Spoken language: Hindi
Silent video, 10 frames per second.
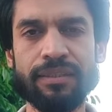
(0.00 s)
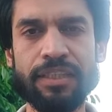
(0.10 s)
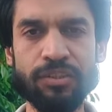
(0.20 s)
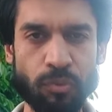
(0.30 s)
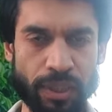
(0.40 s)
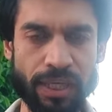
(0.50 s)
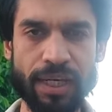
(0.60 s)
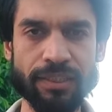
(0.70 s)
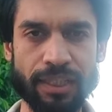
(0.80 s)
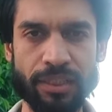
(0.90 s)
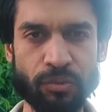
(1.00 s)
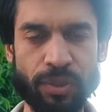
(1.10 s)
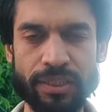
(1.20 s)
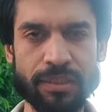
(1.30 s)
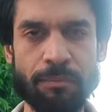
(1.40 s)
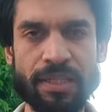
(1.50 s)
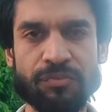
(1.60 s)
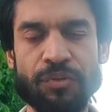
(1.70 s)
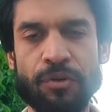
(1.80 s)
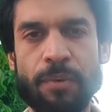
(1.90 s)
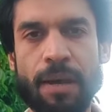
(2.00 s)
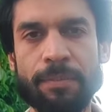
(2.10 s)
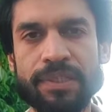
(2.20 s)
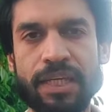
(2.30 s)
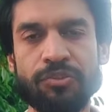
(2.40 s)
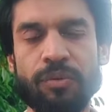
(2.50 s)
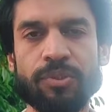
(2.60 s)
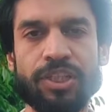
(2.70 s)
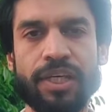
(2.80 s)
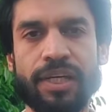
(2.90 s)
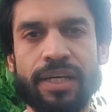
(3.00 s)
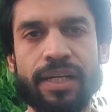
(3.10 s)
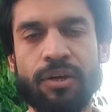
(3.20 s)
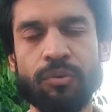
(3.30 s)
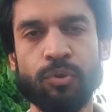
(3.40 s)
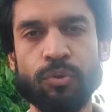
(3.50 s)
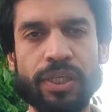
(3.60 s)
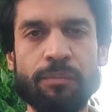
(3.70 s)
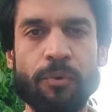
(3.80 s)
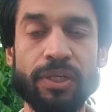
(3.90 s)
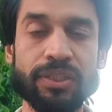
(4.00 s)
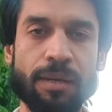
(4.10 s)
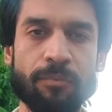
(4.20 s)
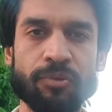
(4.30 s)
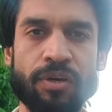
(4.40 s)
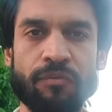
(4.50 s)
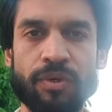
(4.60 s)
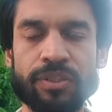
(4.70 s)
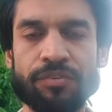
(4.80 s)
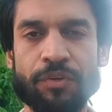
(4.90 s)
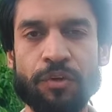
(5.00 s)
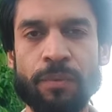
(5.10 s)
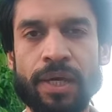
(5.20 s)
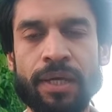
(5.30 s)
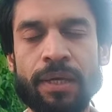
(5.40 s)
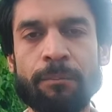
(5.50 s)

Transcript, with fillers: चीज़ को देखना चाहते हैं तो ये सब मैं इस वीडियो में आपके साथ जो है वो शेयर करने लगा हूँ दो तीन पॉइंट्स आपको जो है वो इस वीडियो में